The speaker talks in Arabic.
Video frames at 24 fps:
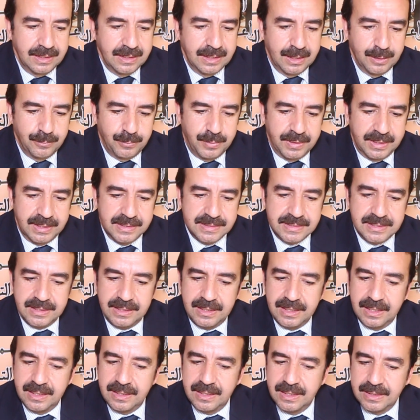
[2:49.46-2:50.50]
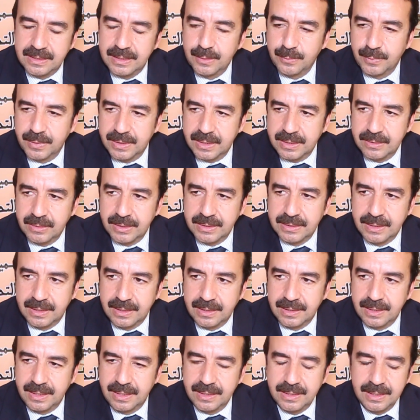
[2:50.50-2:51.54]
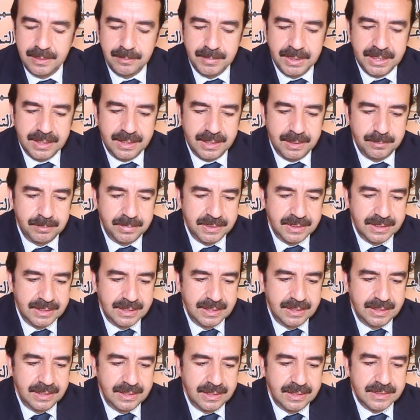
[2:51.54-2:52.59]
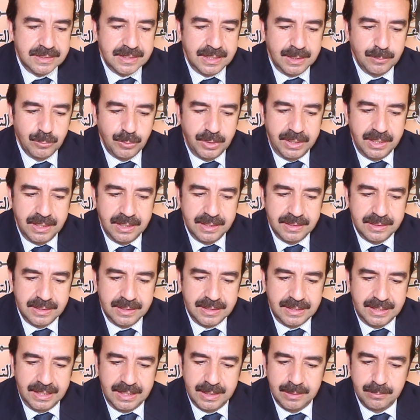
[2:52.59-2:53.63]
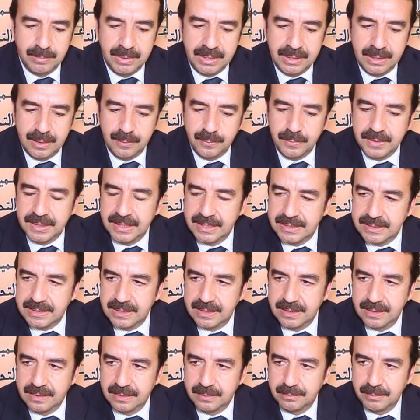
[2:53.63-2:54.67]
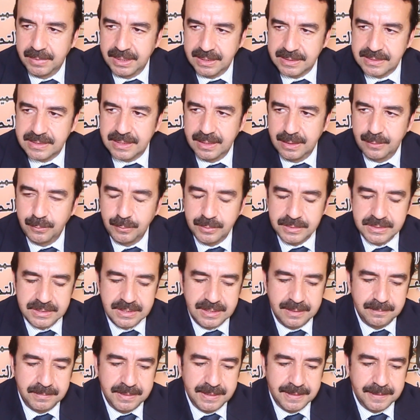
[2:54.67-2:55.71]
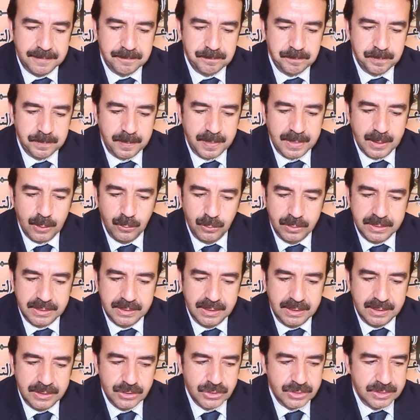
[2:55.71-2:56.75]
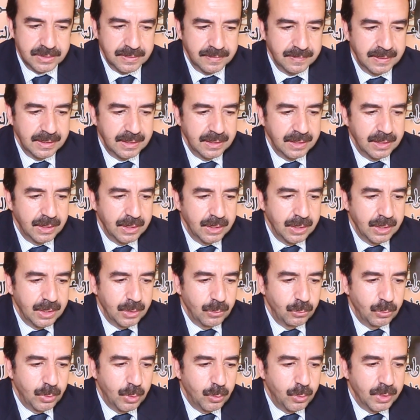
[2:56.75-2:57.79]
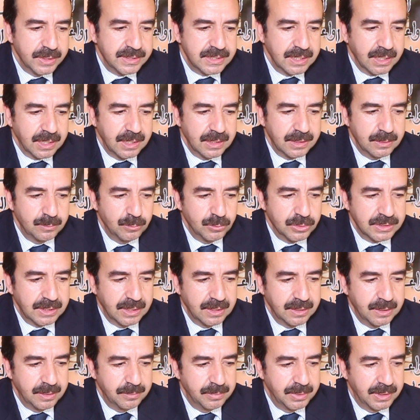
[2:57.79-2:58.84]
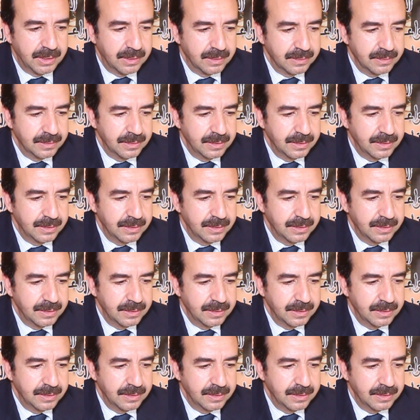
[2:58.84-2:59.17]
الفرنسي الذي فرض على المغرب إثر معاهدة الحماية في 30 مارس 1912 ووثيقة المطالبة